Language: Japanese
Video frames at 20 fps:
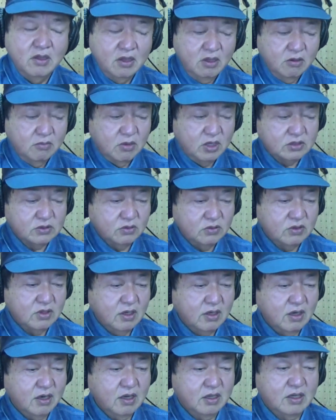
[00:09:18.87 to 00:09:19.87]
まあそういった
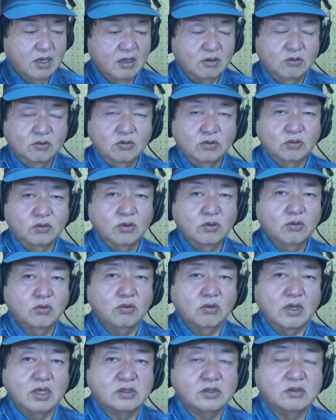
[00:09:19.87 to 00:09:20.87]
中であの道
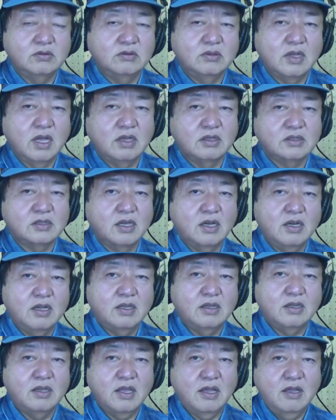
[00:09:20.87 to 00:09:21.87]
路が寸断され
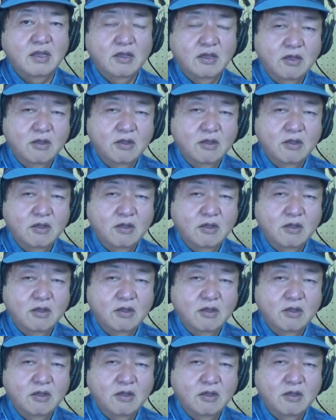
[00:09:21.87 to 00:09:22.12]
て、